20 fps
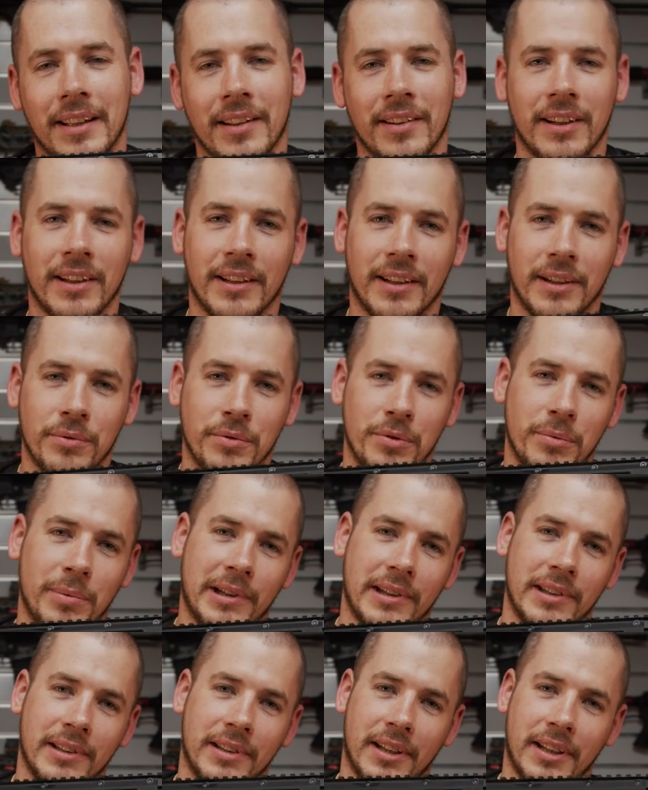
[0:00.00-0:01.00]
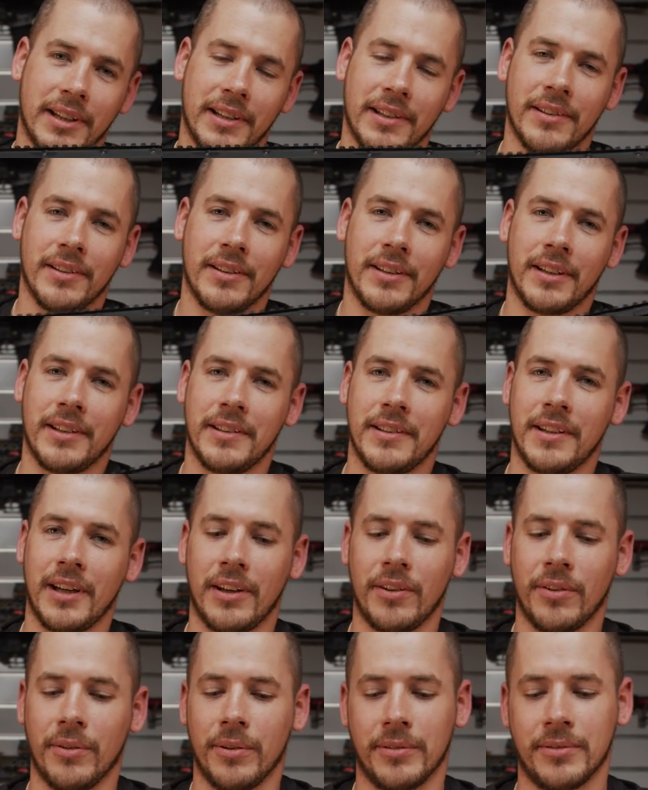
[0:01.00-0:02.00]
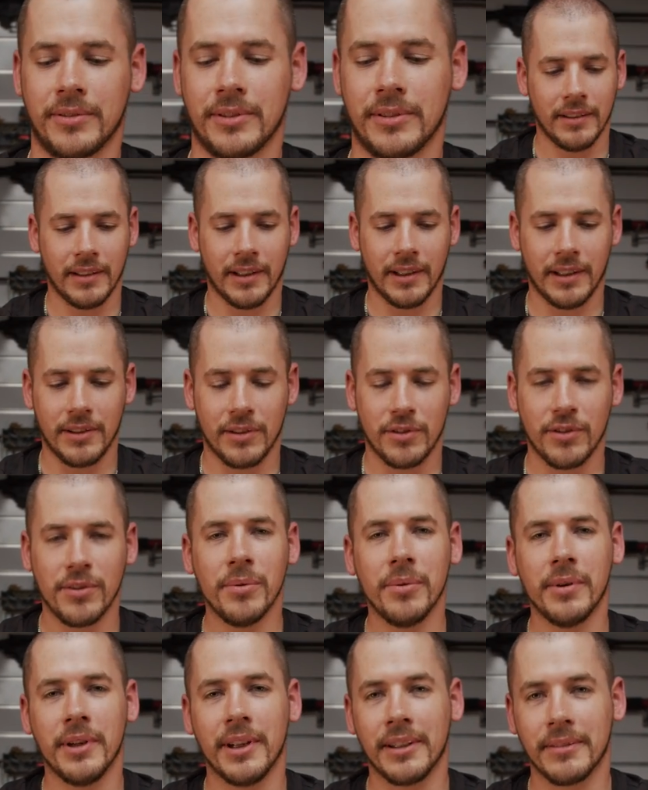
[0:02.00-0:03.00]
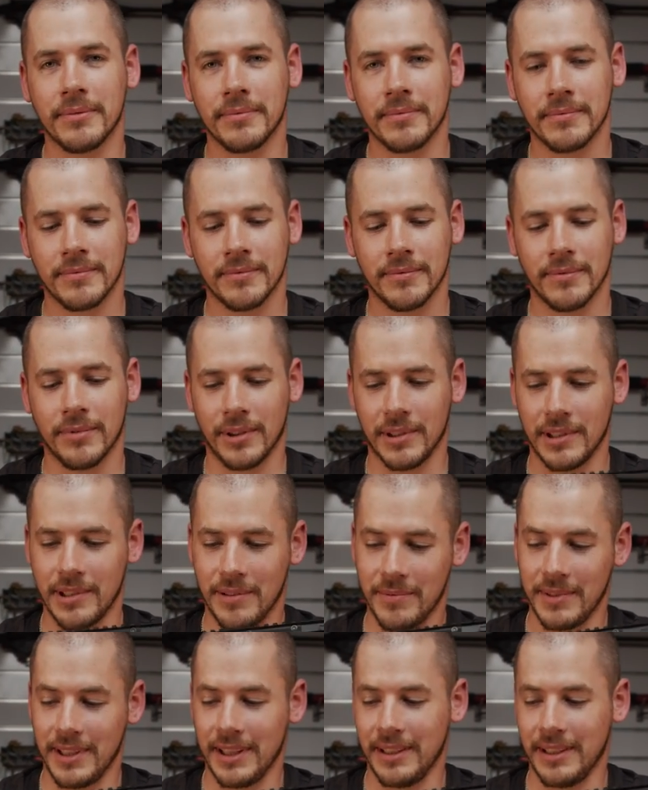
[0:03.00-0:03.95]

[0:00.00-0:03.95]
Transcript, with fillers: Das geht dann über in ein, in ein Tech-Soft, in ein Tuning von diesem